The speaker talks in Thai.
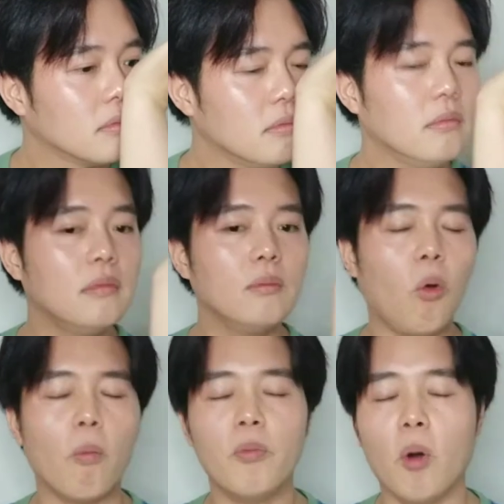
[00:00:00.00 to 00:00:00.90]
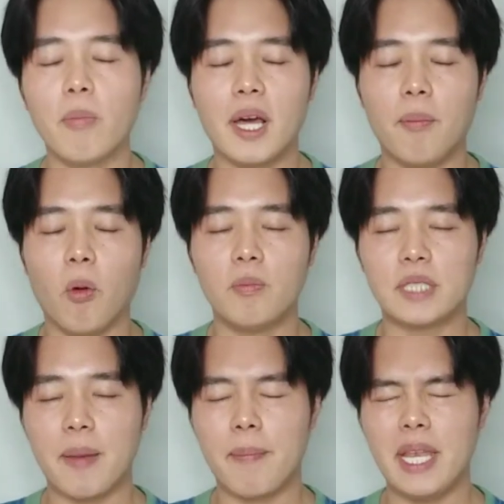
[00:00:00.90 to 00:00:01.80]
อืมผมดมแล้ว ผม
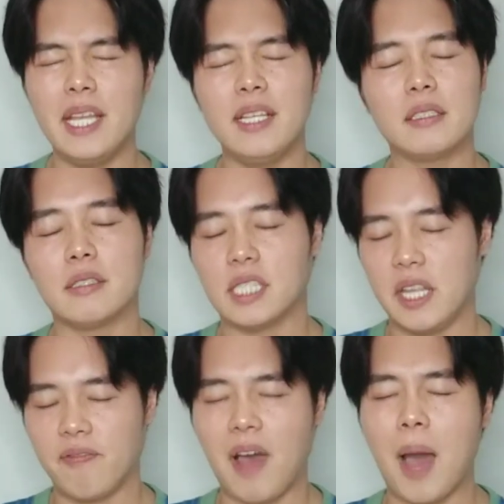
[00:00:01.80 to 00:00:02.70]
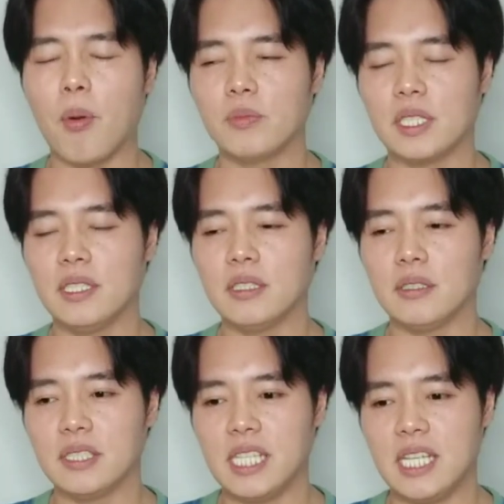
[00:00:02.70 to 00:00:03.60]
จะไม่ได้นึกถึงสีฟ้า ผมจะนึกถึง
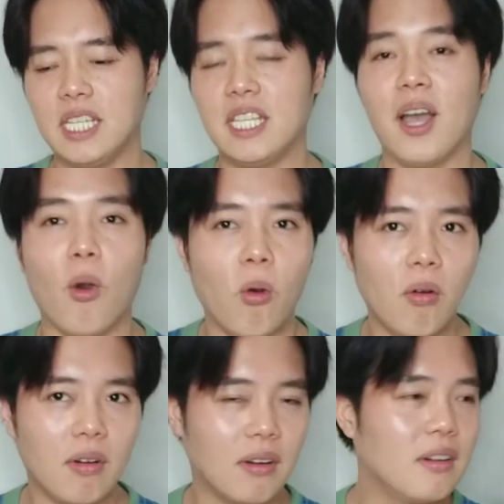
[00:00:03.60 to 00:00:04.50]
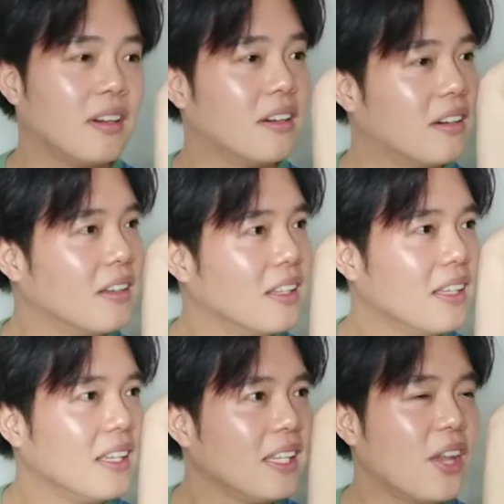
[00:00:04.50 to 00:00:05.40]
สีเขียว เออ
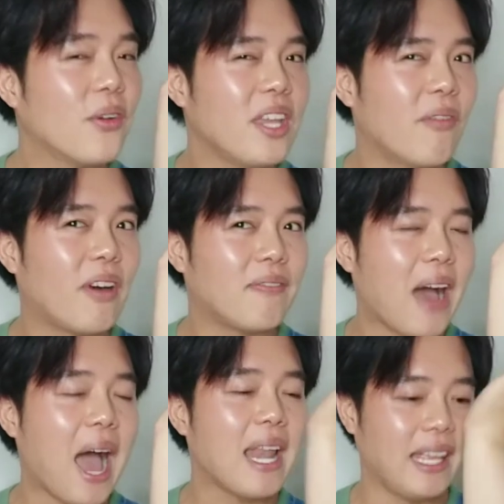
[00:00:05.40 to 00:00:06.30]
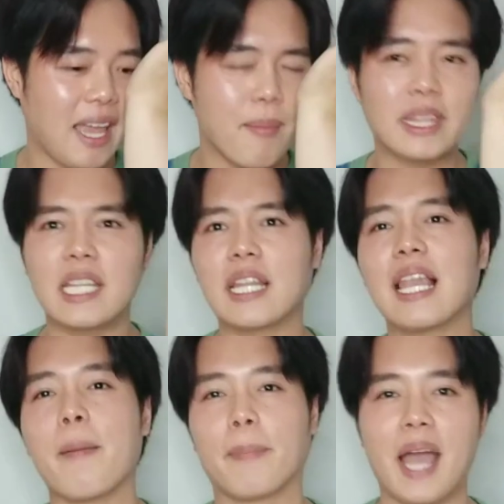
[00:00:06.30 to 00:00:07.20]
เขียวๆฟ้าๆอะไรเงี้ยมันจะส
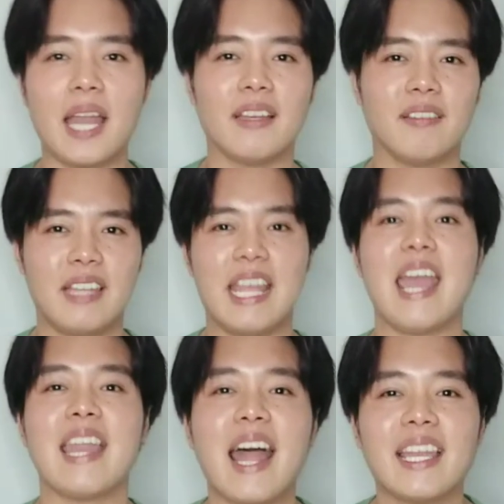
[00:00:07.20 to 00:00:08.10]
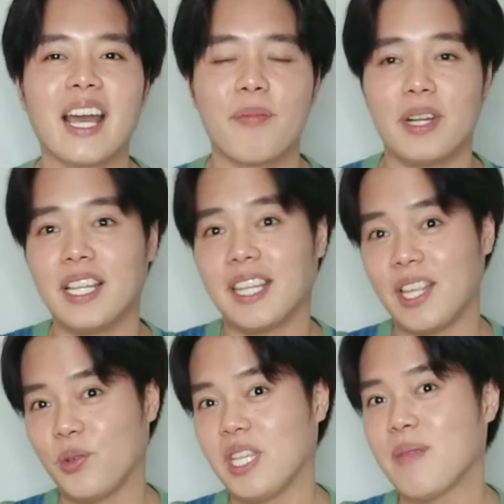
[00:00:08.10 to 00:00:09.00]
ลับกันในแง่นั้นนะครับ ก็เลยใส่
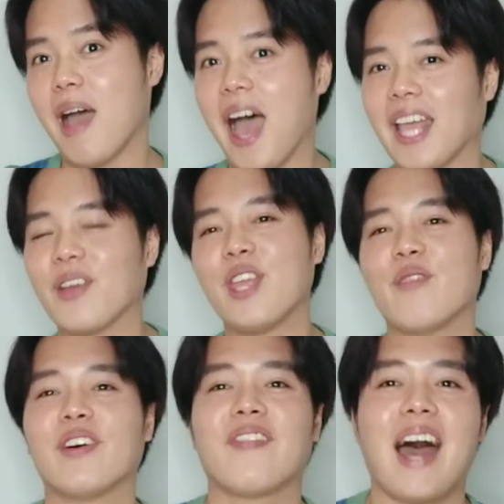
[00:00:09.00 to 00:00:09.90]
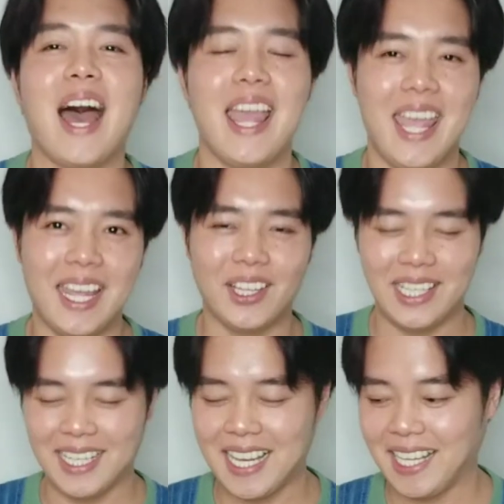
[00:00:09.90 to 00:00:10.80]
ชุดนี้มาเขียวๆฟ้าๆเอตอน
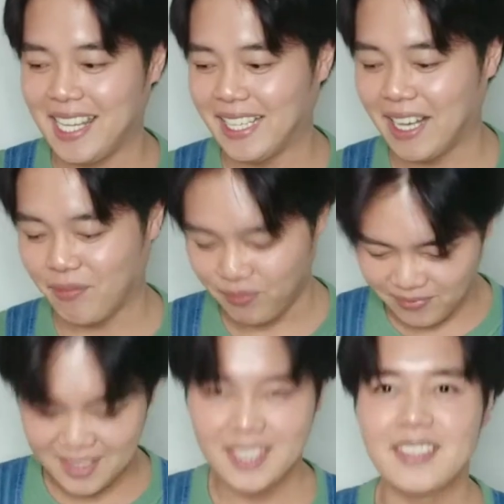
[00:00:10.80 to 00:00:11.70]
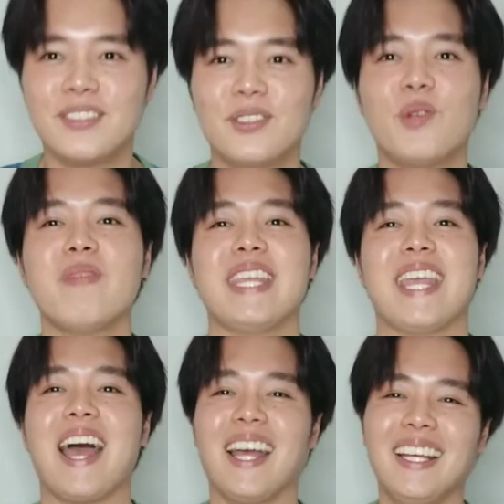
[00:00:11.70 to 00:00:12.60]
นี้กำลังอินกับชุดหมี
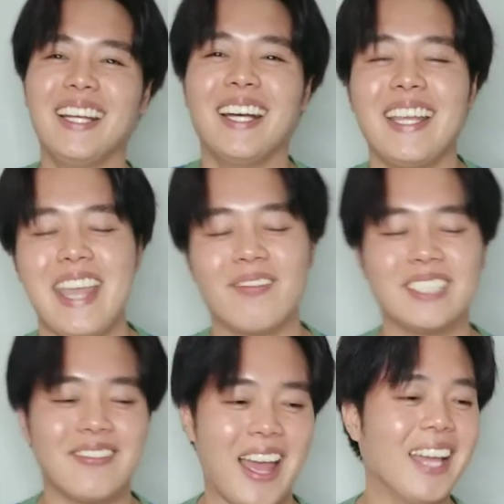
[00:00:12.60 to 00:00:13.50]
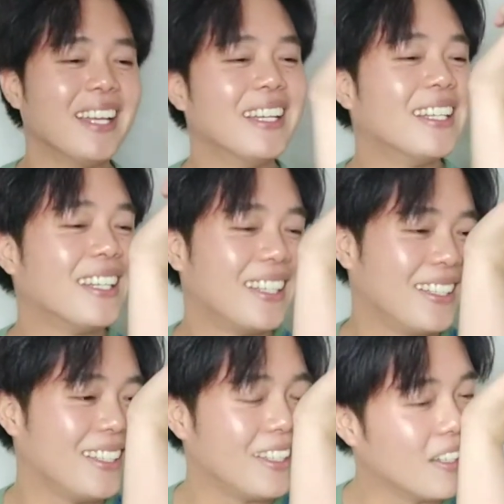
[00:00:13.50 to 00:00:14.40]
อะเยี่ยมใช่ไหมเอ
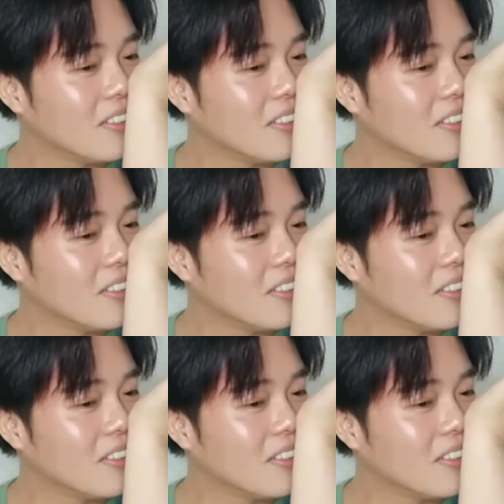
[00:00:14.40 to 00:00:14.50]
อ